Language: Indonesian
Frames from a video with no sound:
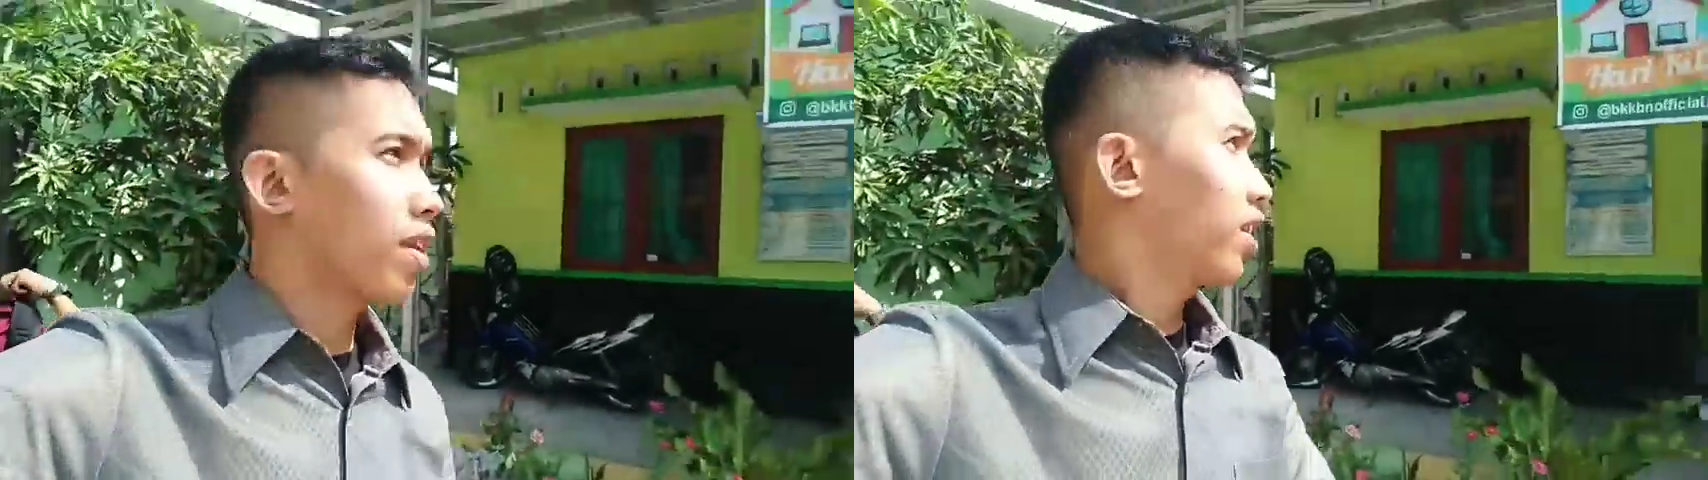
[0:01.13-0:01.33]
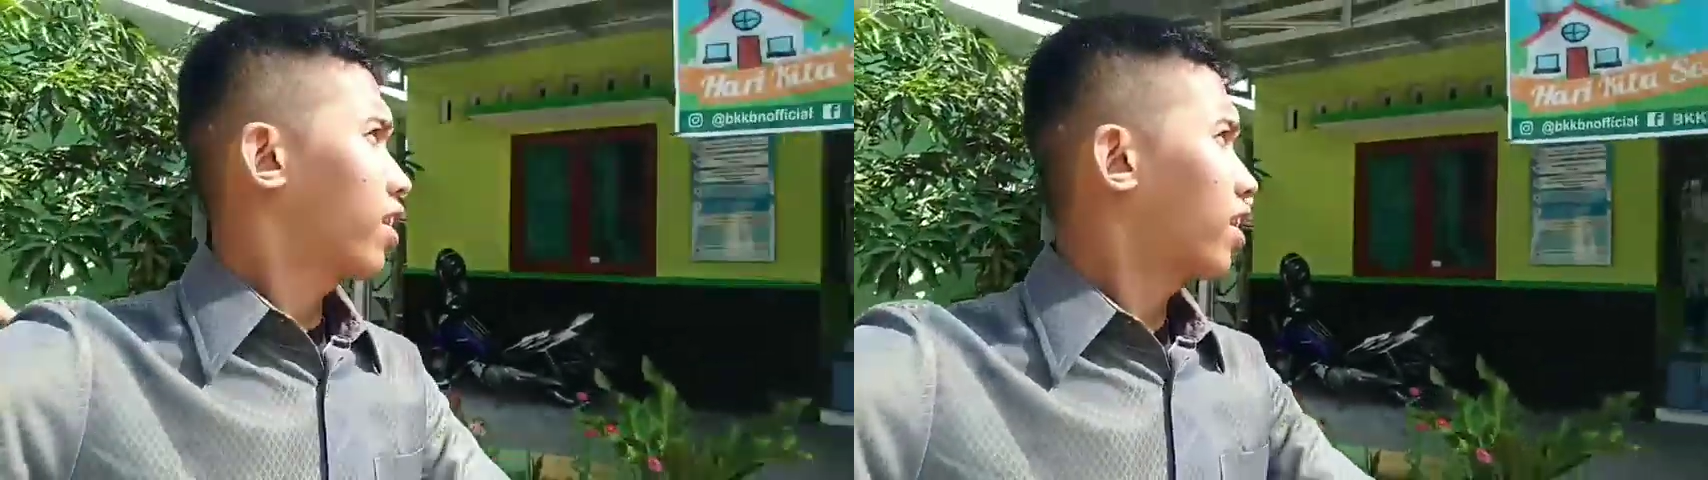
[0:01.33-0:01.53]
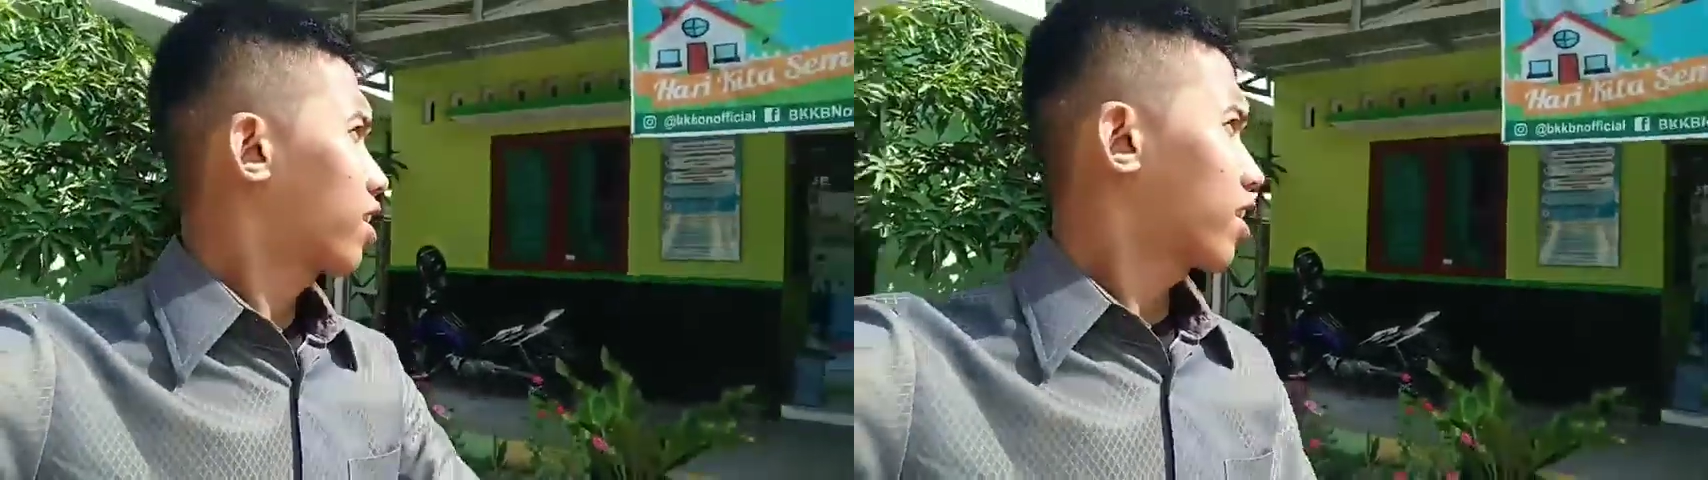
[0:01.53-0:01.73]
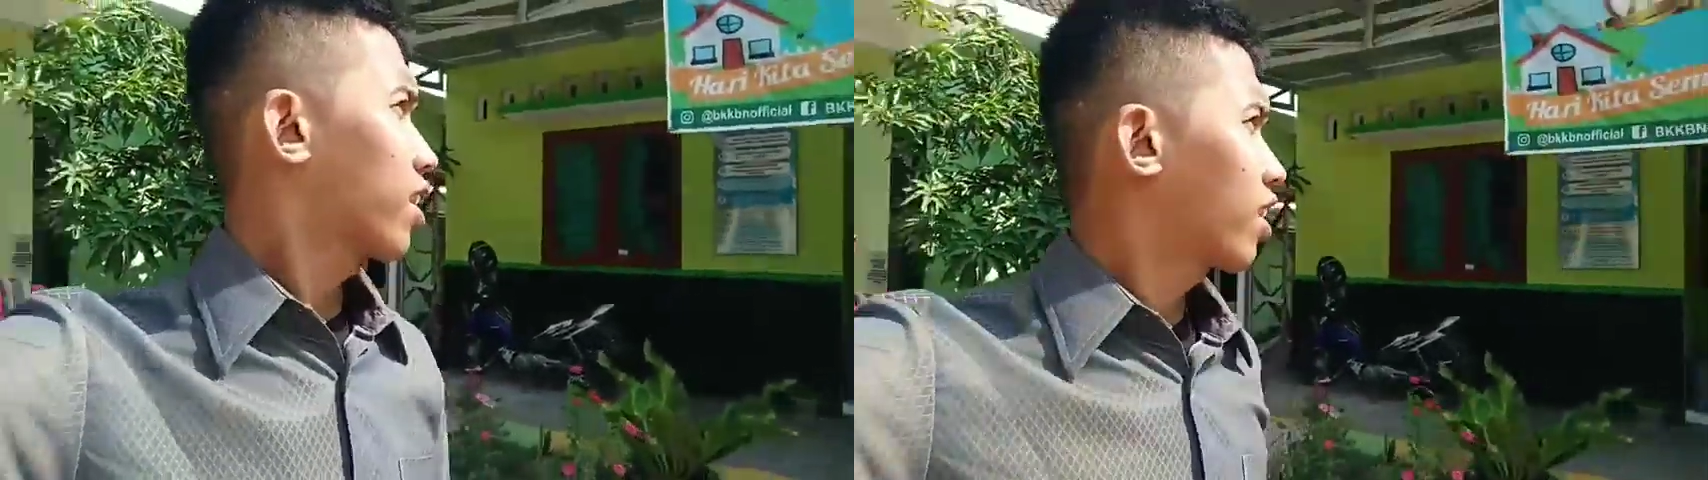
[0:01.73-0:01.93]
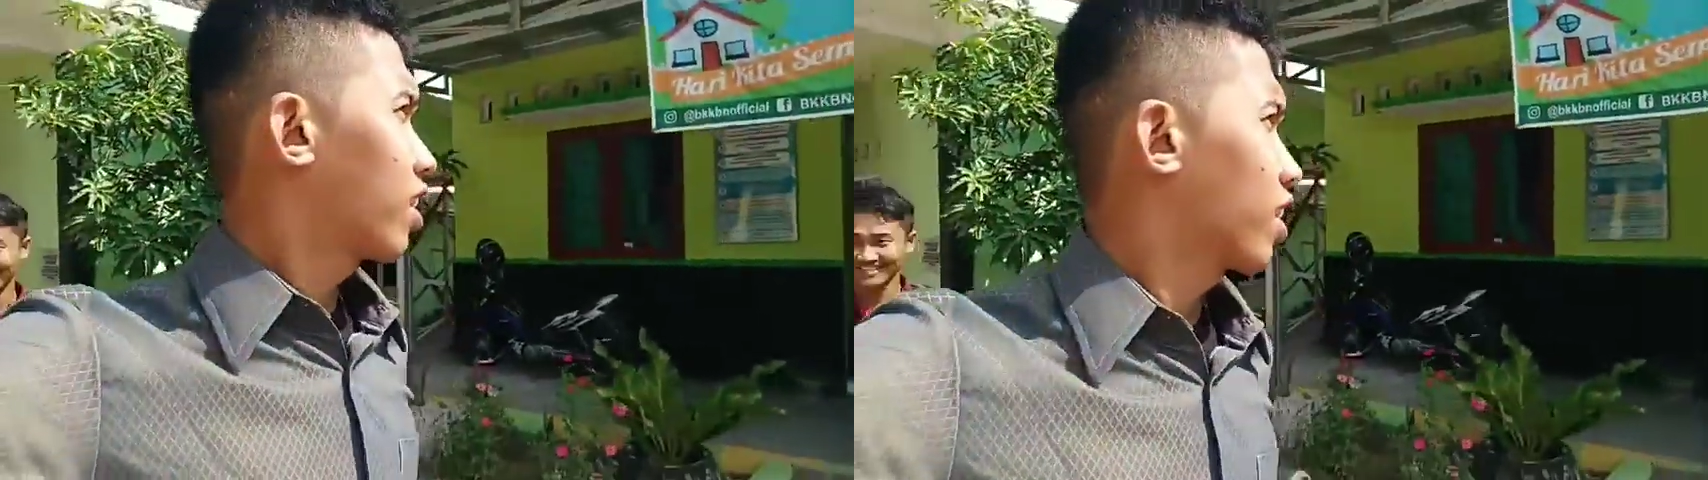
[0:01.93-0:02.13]
berada
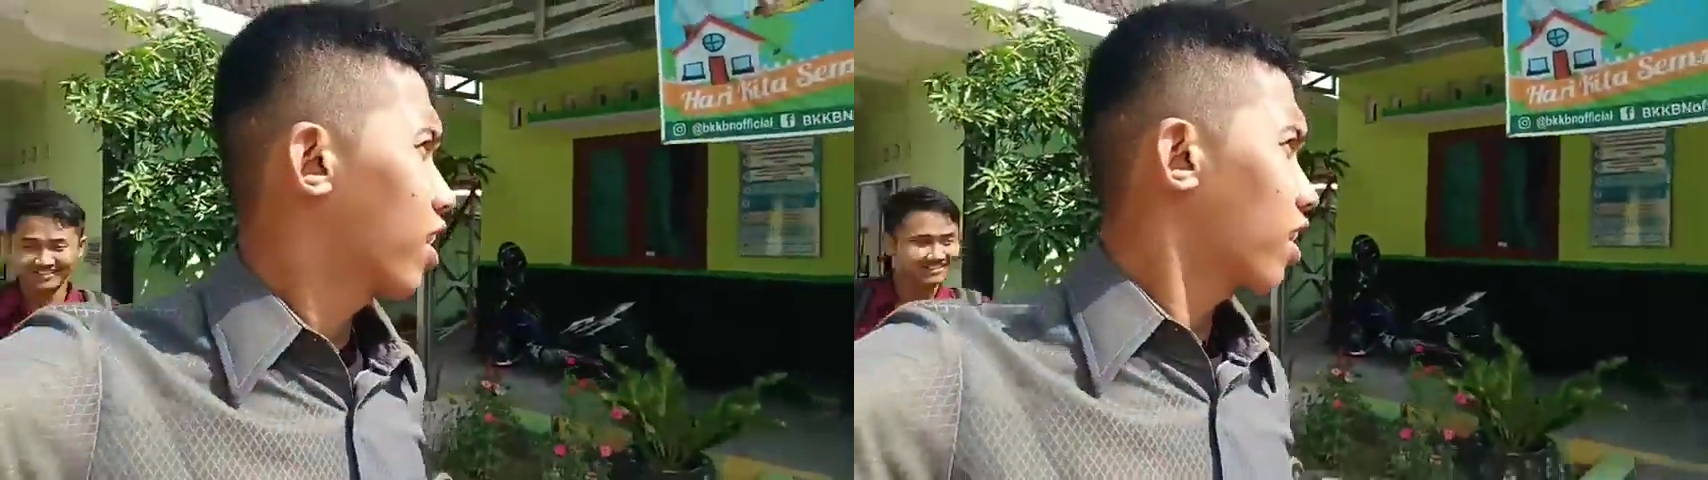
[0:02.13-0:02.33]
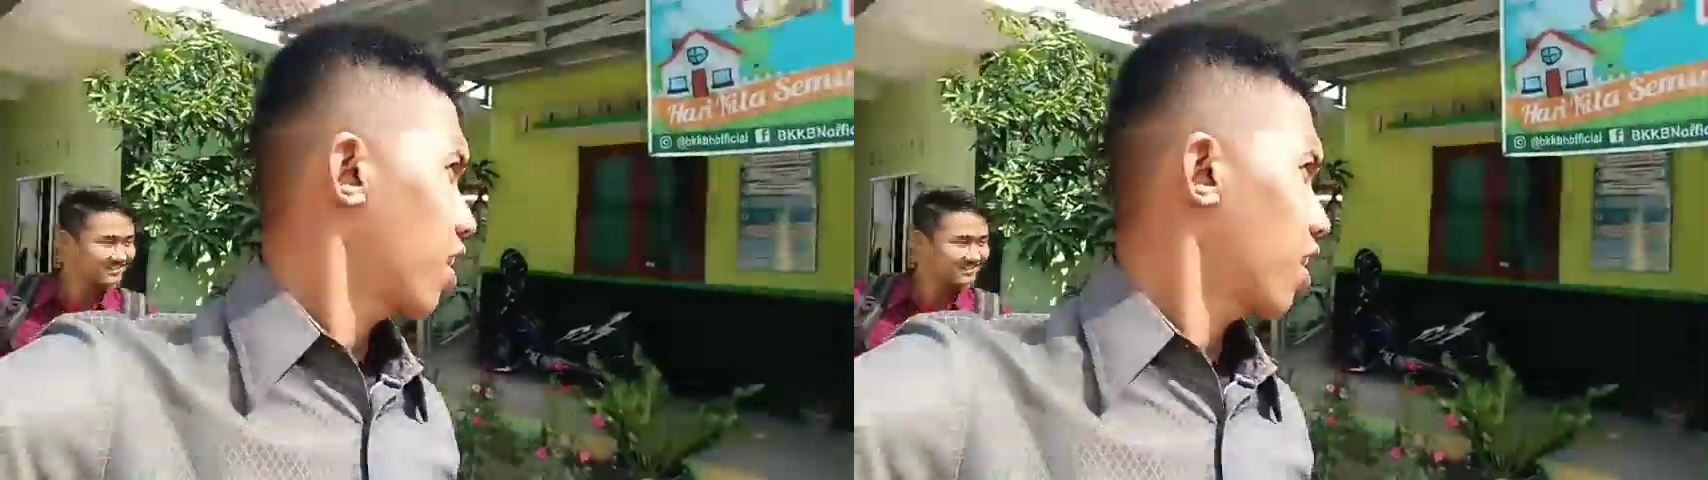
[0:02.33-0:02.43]
di